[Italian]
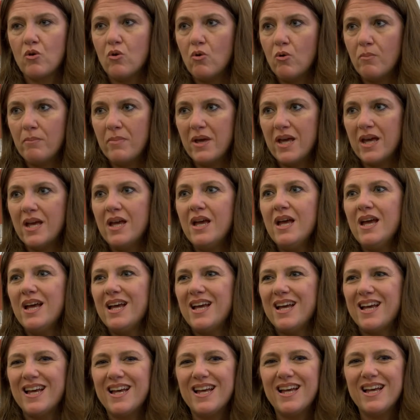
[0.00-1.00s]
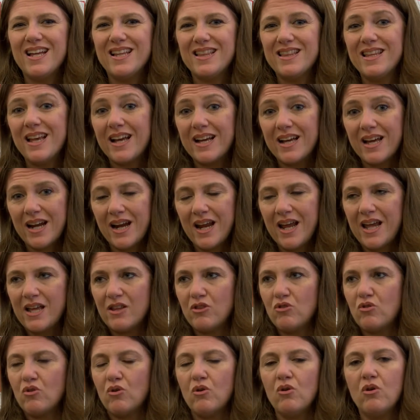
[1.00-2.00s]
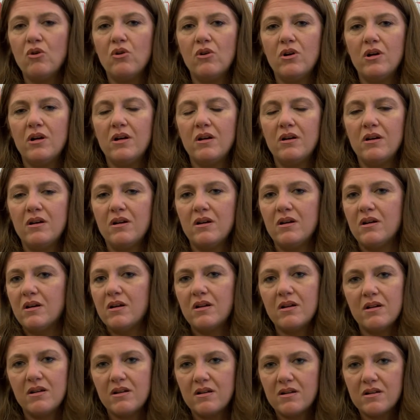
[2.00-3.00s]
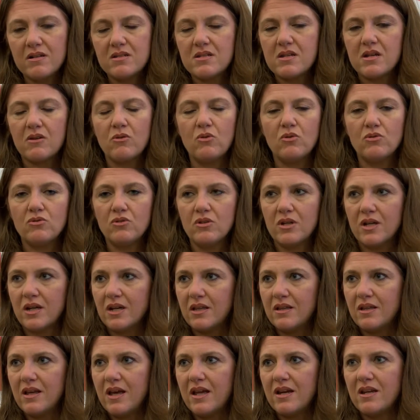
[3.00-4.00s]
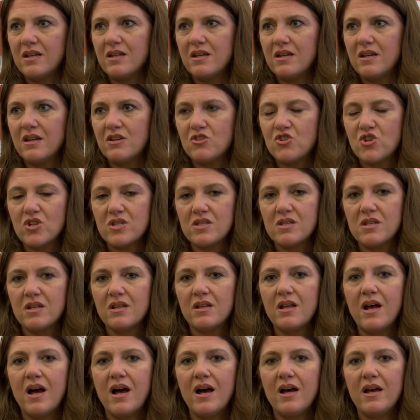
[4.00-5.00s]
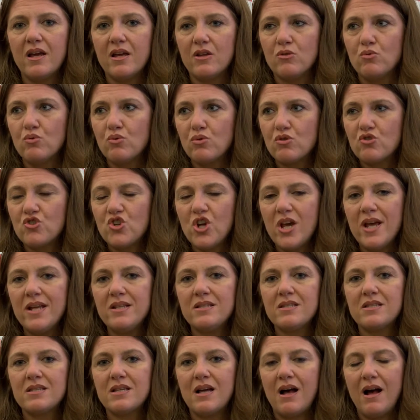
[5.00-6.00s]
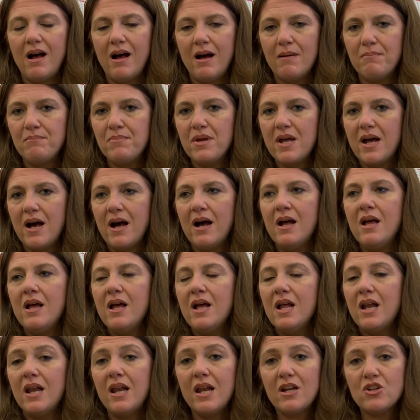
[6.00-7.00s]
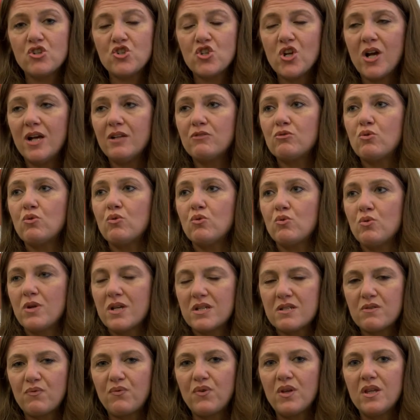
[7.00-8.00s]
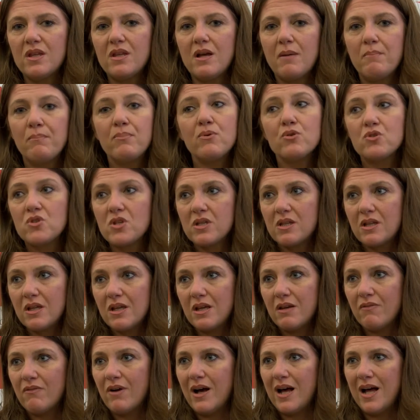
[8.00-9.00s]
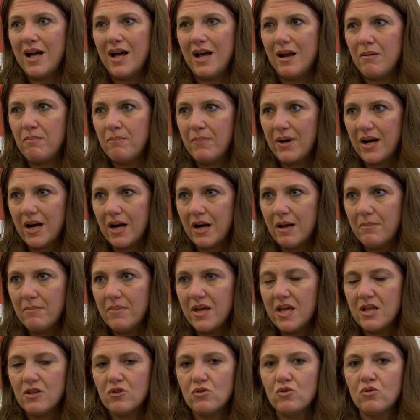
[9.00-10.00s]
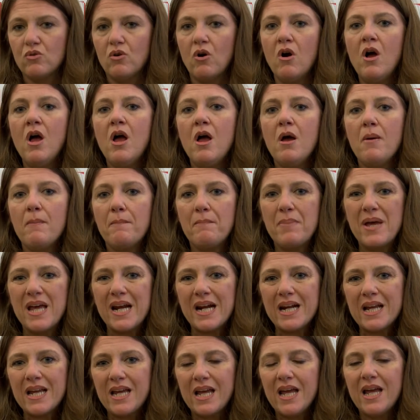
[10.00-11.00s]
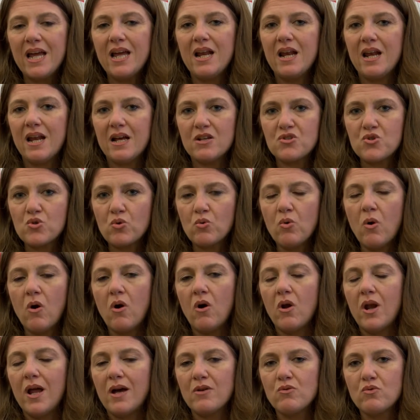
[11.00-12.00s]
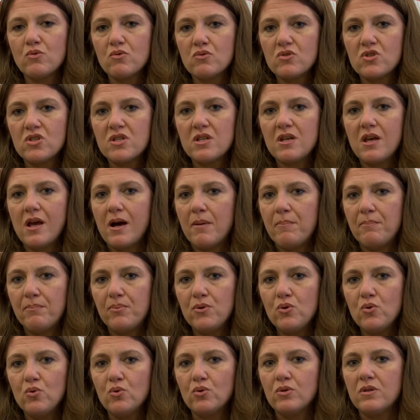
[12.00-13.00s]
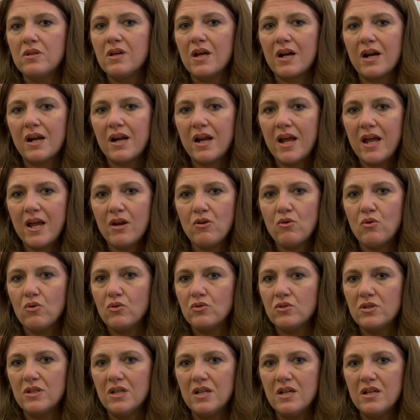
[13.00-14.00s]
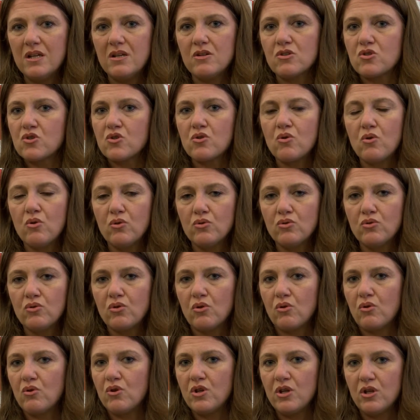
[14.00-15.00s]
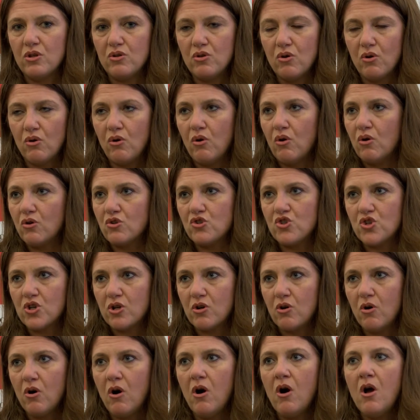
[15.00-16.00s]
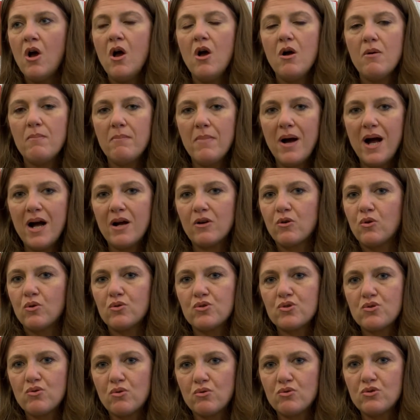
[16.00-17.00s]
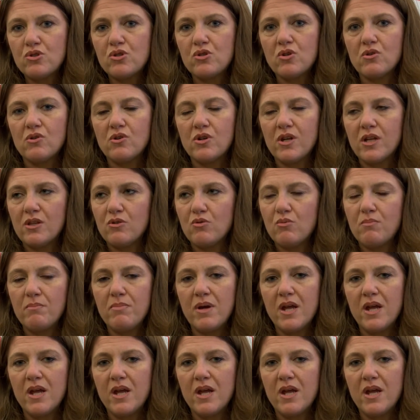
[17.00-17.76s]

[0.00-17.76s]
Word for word: come eh, decreto eh, secondo i criteri di necessità ed urgenza, abbia lanciato una sfida positiva al Parlamento perché la scuola non sia più terreno di scontro ideologico, ma costruzione di un